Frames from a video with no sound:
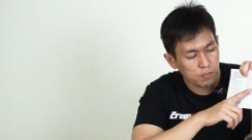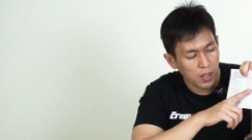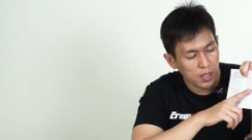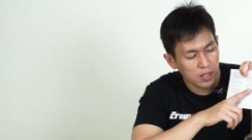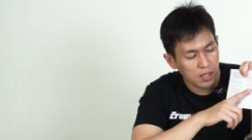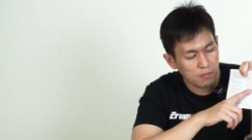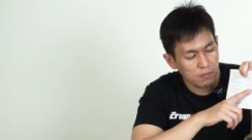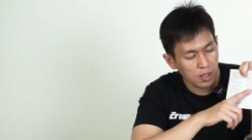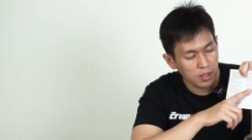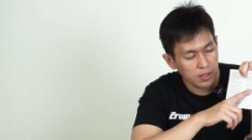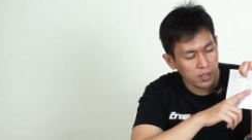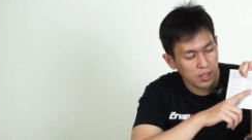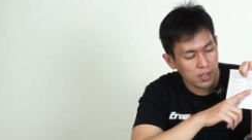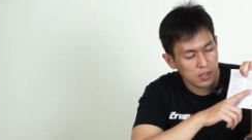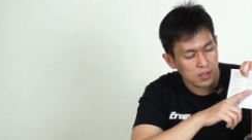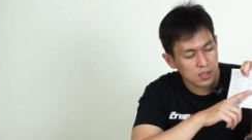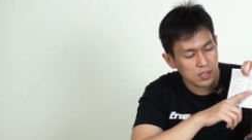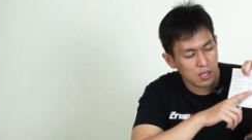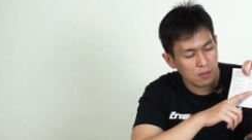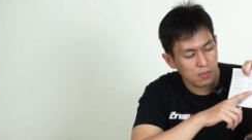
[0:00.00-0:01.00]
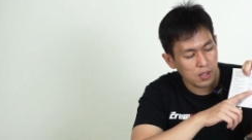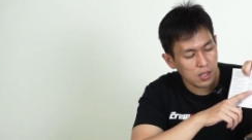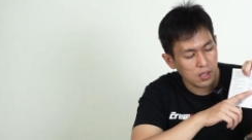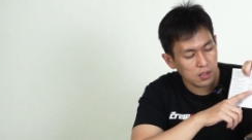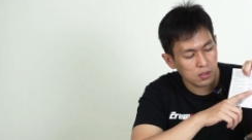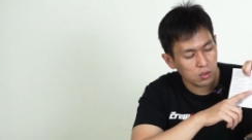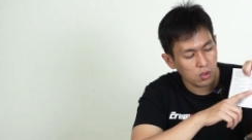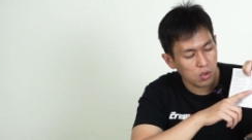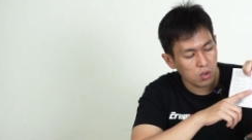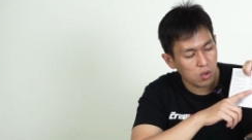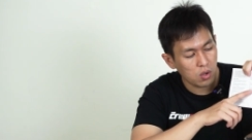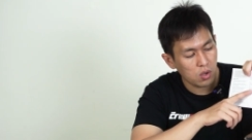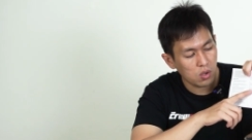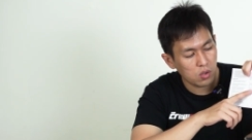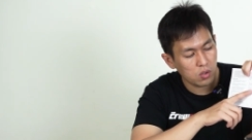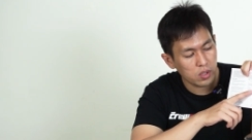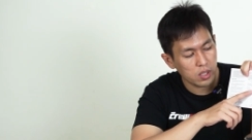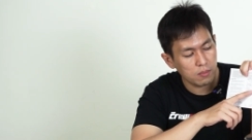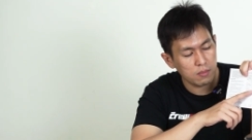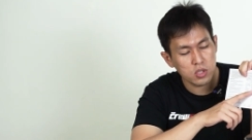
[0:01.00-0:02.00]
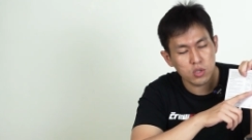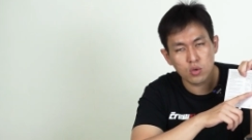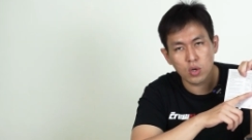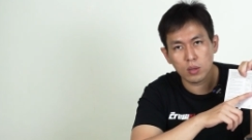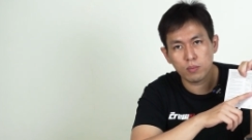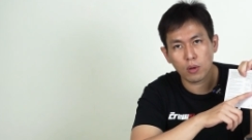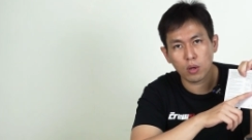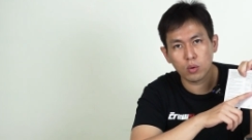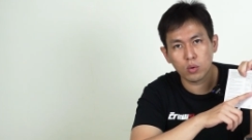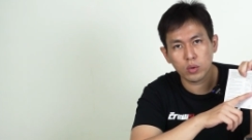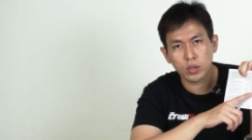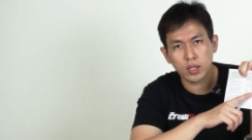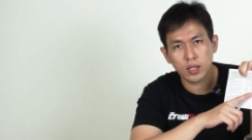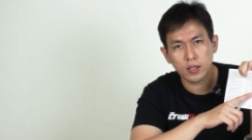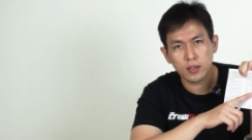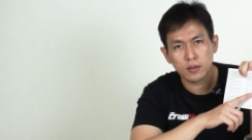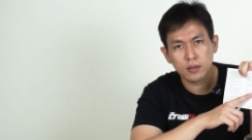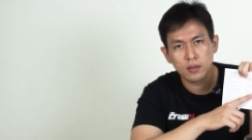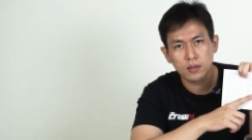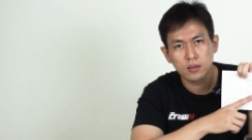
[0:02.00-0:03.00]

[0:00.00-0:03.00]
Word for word: part numbernya sama toko yang menjual produknya